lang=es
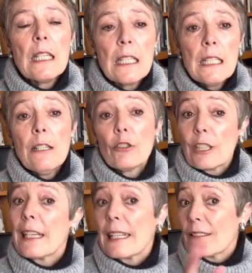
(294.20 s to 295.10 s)
y lo
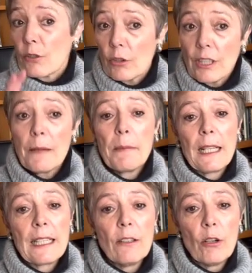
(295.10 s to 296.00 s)
tiene que esconder
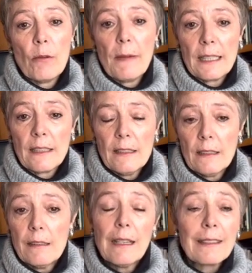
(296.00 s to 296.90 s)
para que no lo maten.
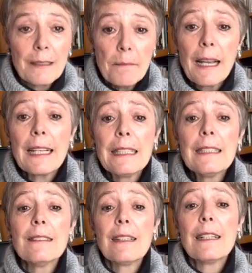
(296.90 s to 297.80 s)
Las
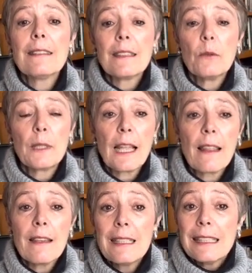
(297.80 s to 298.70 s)
imágenes de la
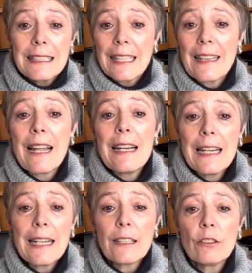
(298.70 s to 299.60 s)
antigüedad quedan
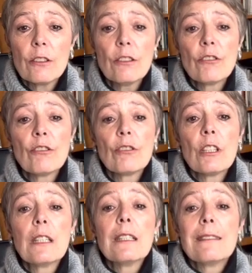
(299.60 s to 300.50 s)
lejos
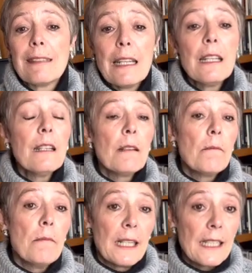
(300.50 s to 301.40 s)
de
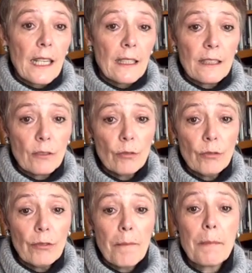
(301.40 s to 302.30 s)
María y
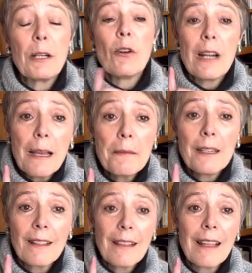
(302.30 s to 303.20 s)
Jesús, pero la
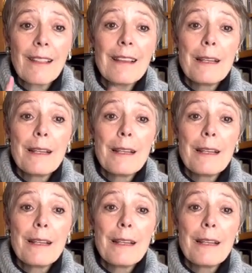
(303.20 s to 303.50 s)
verdad,